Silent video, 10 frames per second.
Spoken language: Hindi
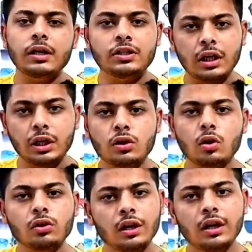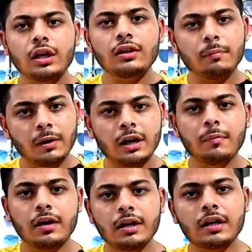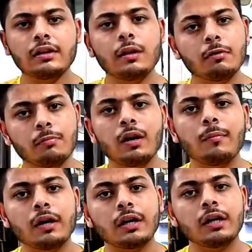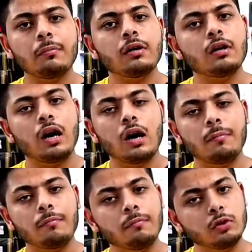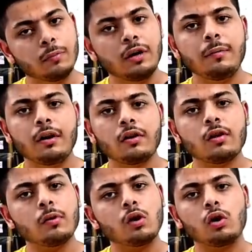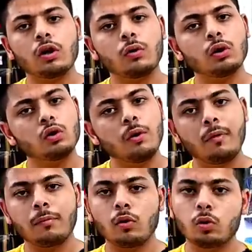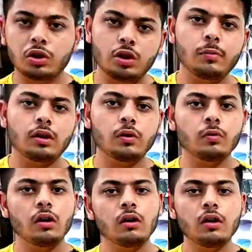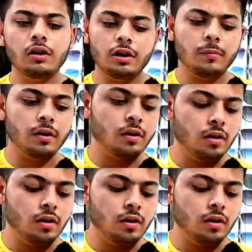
भाई चांदी चौक दिल्ली के अंदर बल्ली मारान के अंदर बिस्मिल्ला मार्केट है मेरी आप मुझे बल्ली मारान से भी कॉल करोगे तो आप आपको लोकेशन बता दूंगा ठीक है भाई